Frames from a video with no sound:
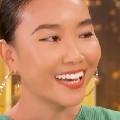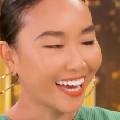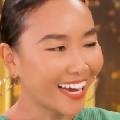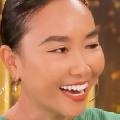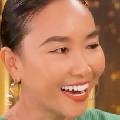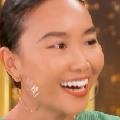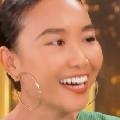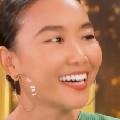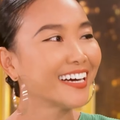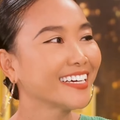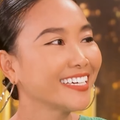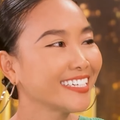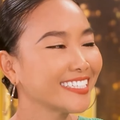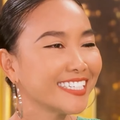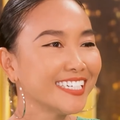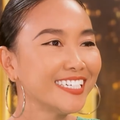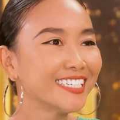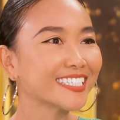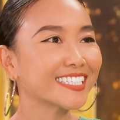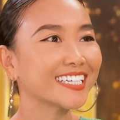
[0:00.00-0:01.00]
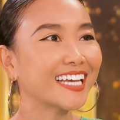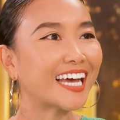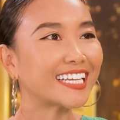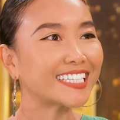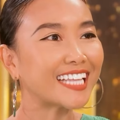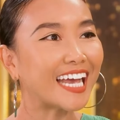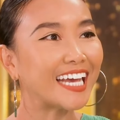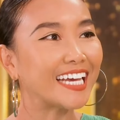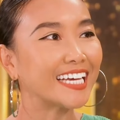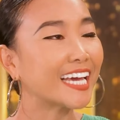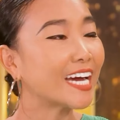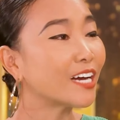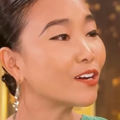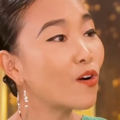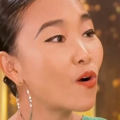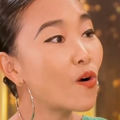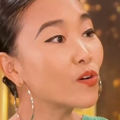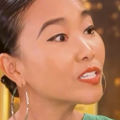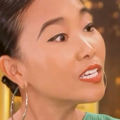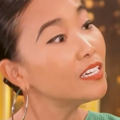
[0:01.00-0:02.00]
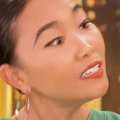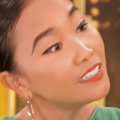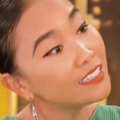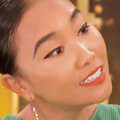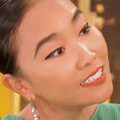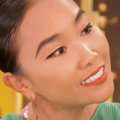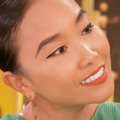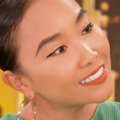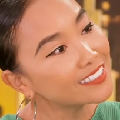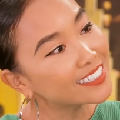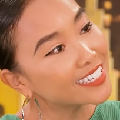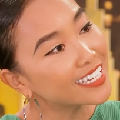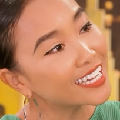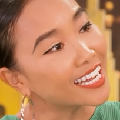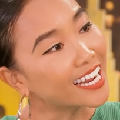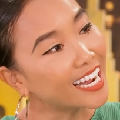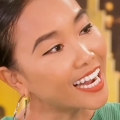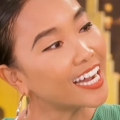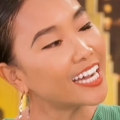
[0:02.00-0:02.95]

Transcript: Dạ. à, ờ, được các thầy các cô thương yeah. Dạ.